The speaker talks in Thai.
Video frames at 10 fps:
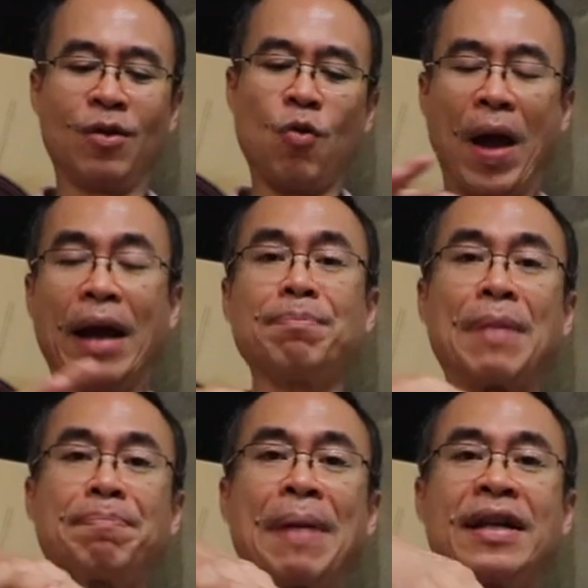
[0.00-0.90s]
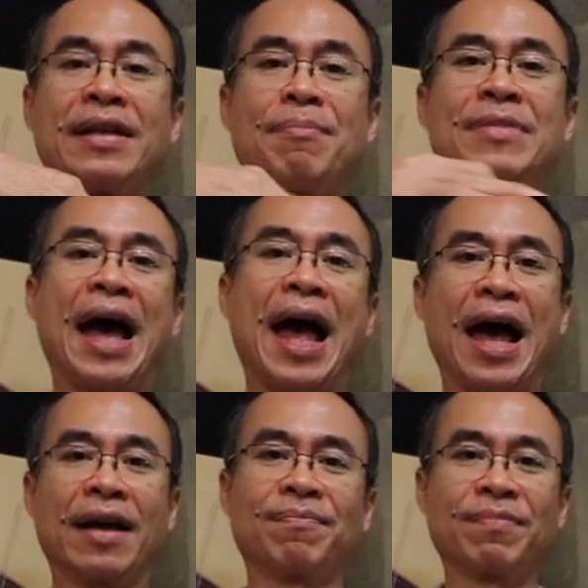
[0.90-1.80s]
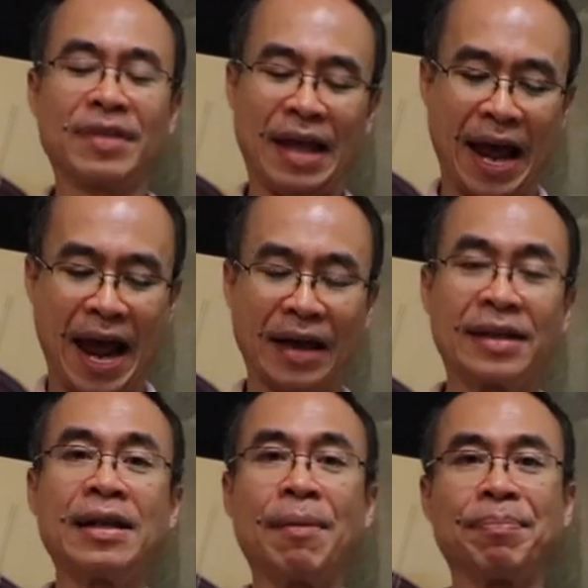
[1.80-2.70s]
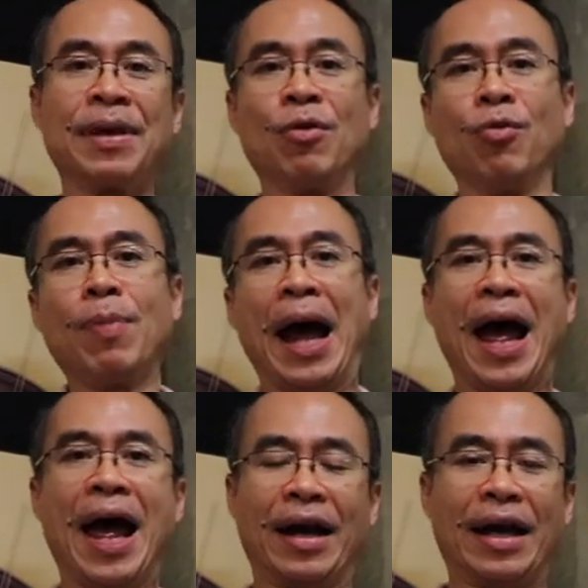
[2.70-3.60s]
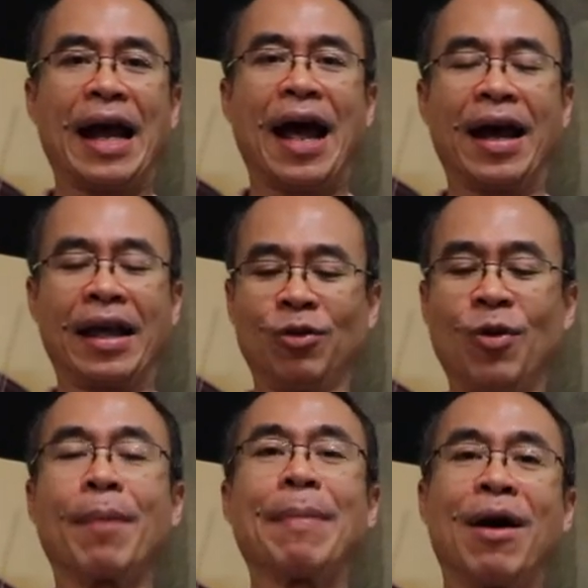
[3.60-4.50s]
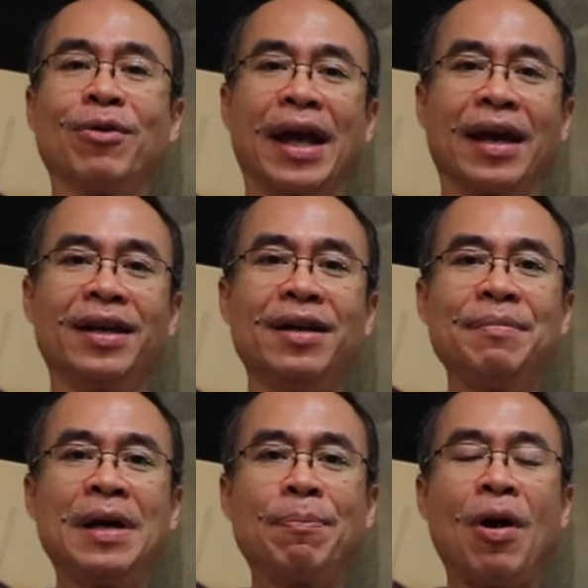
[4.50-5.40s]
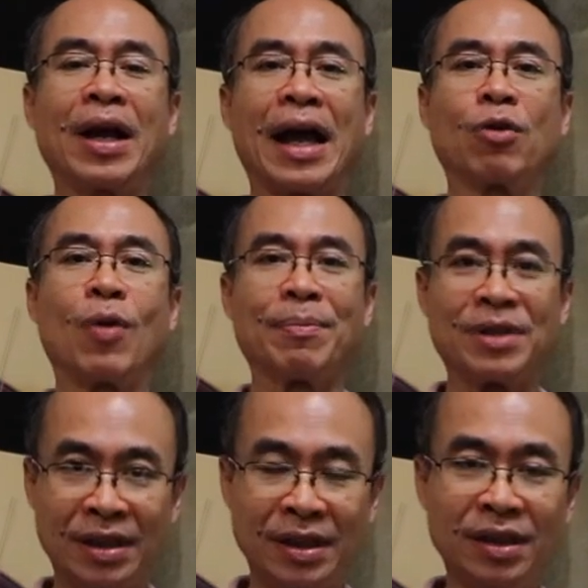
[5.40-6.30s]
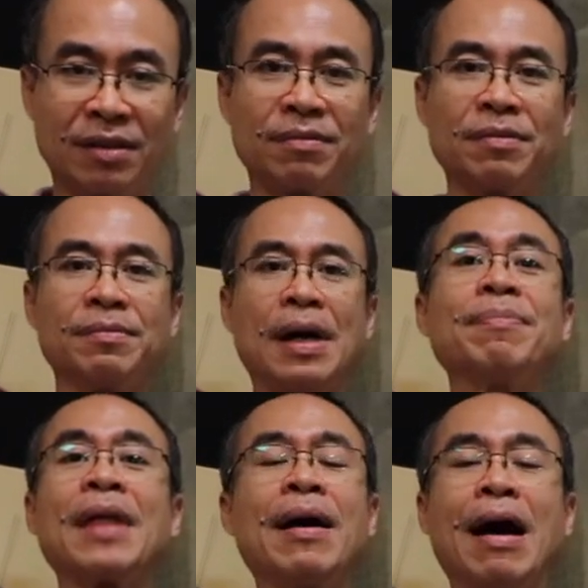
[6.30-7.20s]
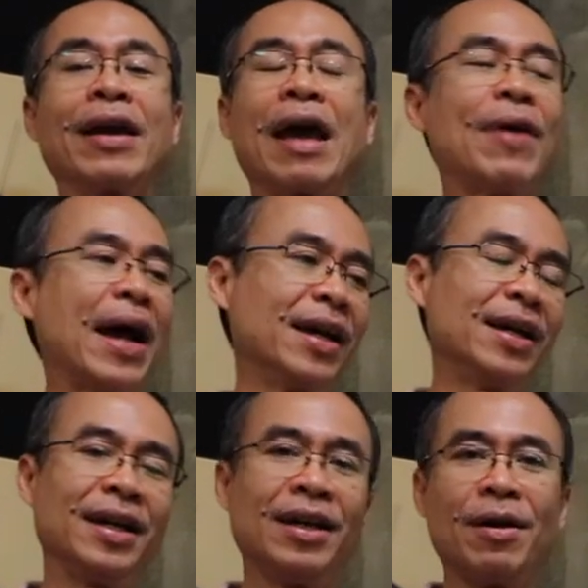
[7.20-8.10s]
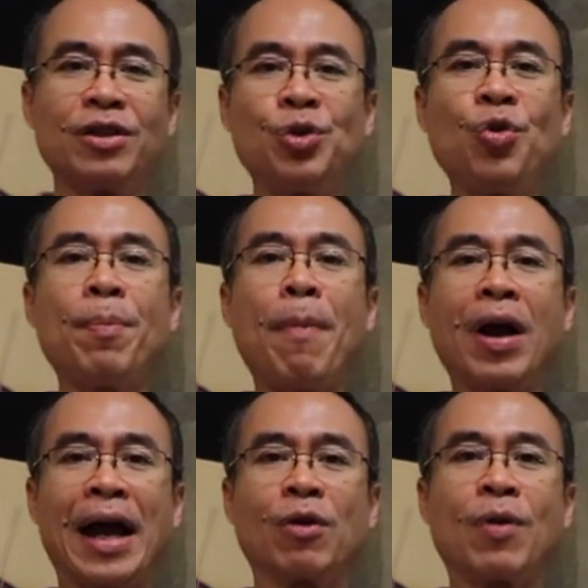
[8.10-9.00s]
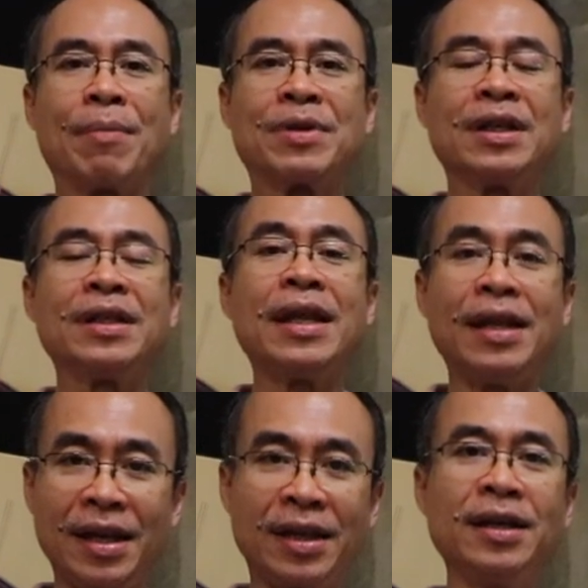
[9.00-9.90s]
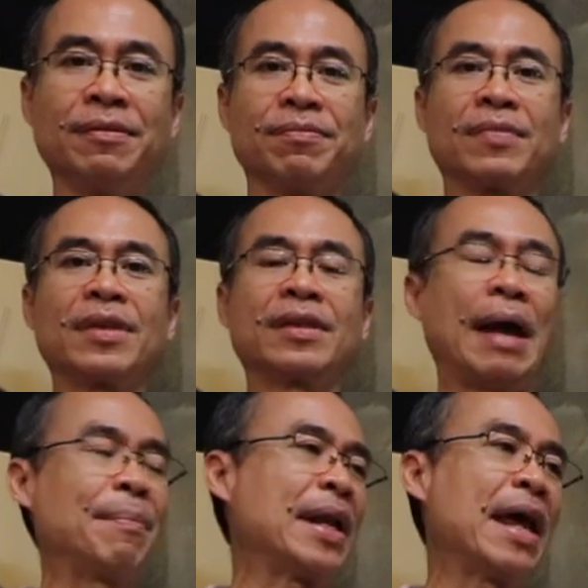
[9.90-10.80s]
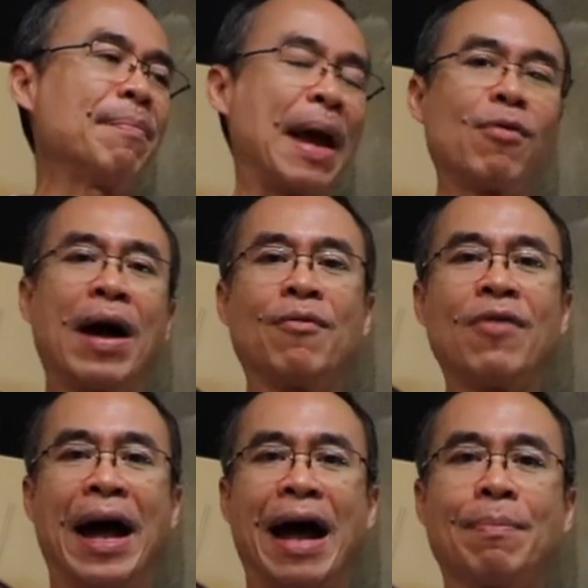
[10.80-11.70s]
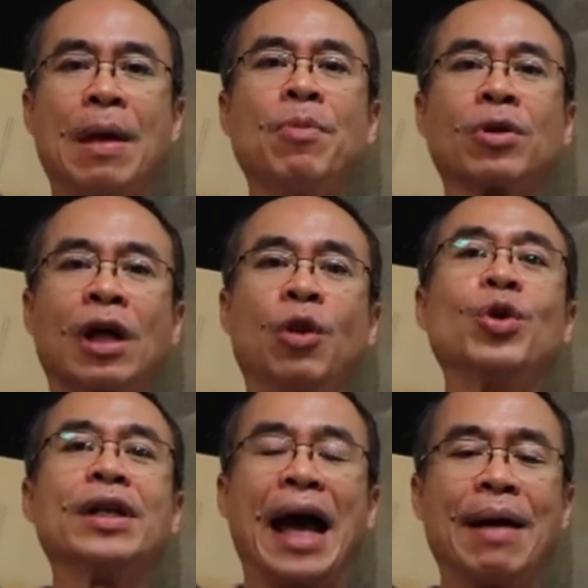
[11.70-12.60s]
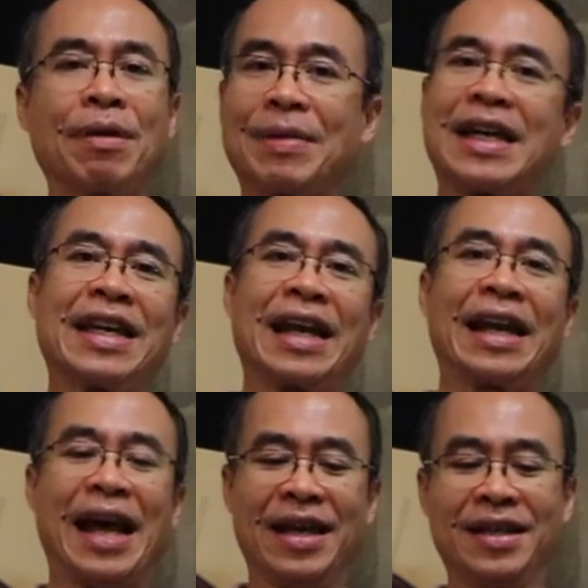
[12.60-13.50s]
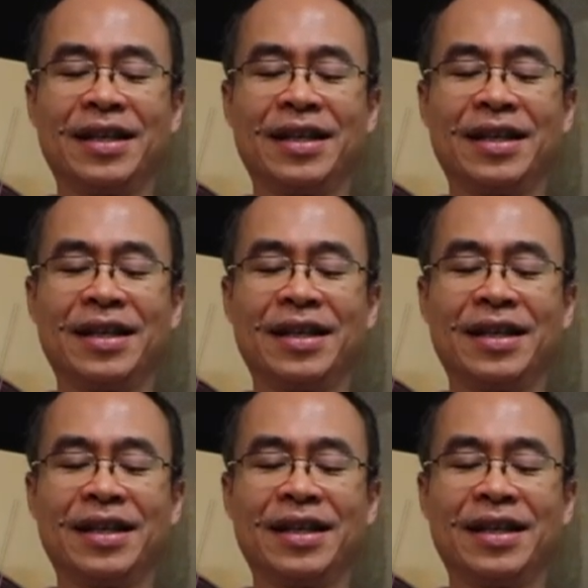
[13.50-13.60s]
แว็กมันเป็นน้ำยาทาเคลือบผิวผ้ากระดาษไอตัวกระเป๋าเนี่ยเพื่อป้องกันความชื้นเพิ่มเติมเอาง่ายว่าช่วยป้องกันความชื้นได้ดีขึ้น แต่ไม่ได้หมายความ ว่าเอาไปบุกตะลุยน้ำเนี่ยไม่ใช่อย่างนั้นนะ